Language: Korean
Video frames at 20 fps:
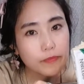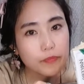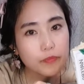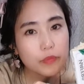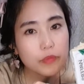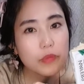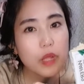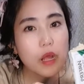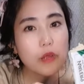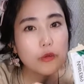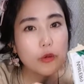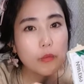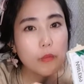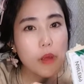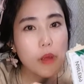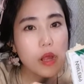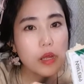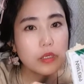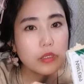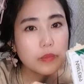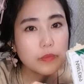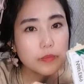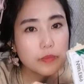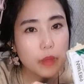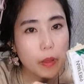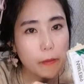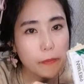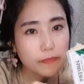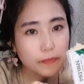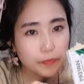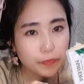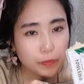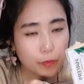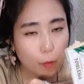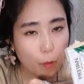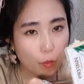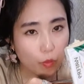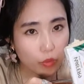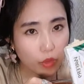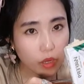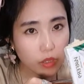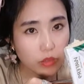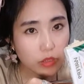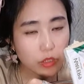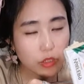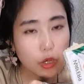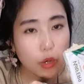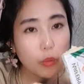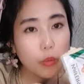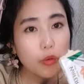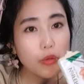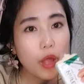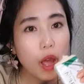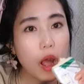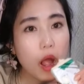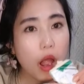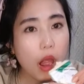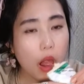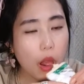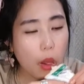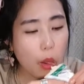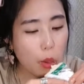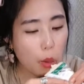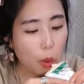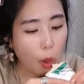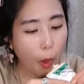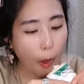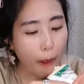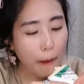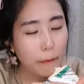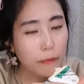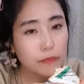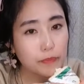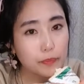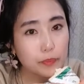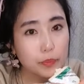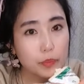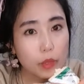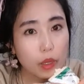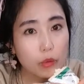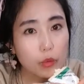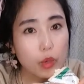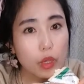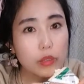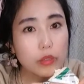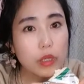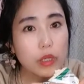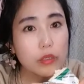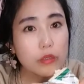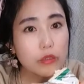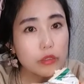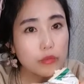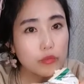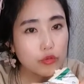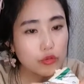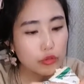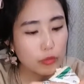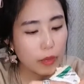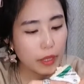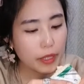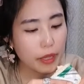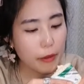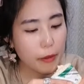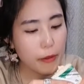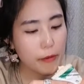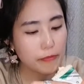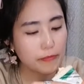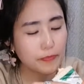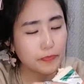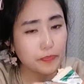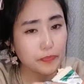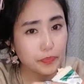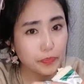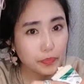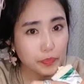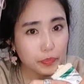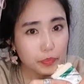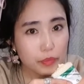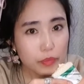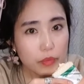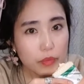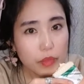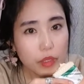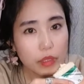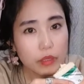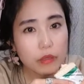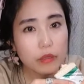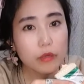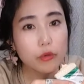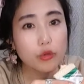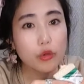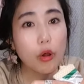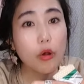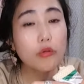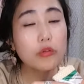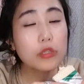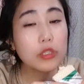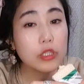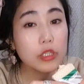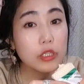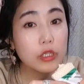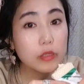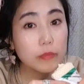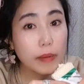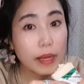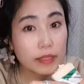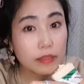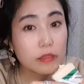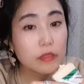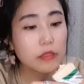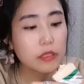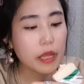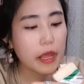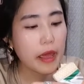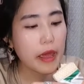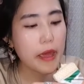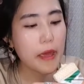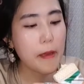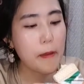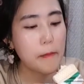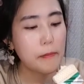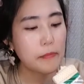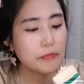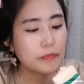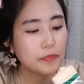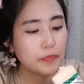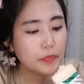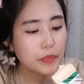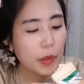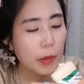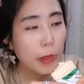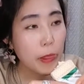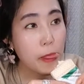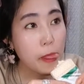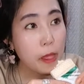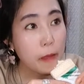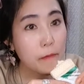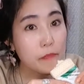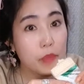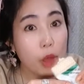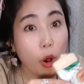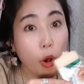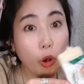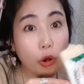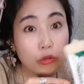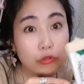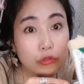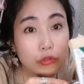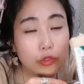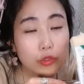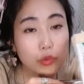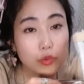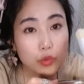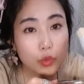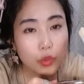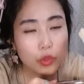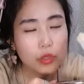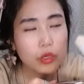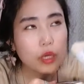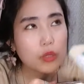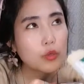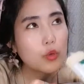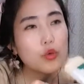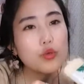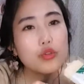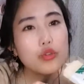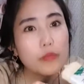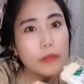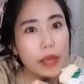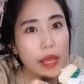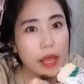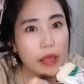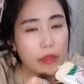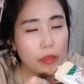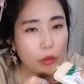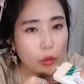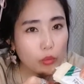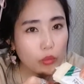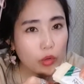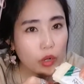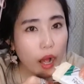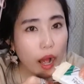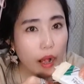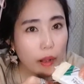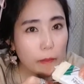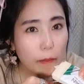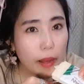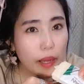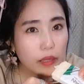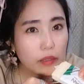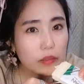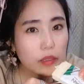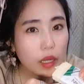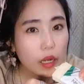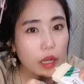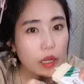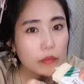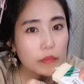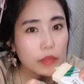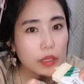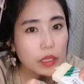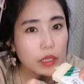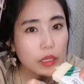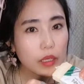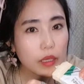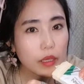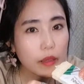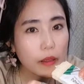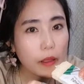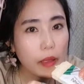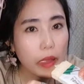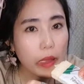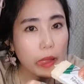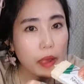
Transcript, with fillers: 근데 정말 저보다 괜찮으신 분들 많아요. 그리고 덩치를 봤을 때 어느 정도 그러니까 요즘엔 너무 깡 마른 사람이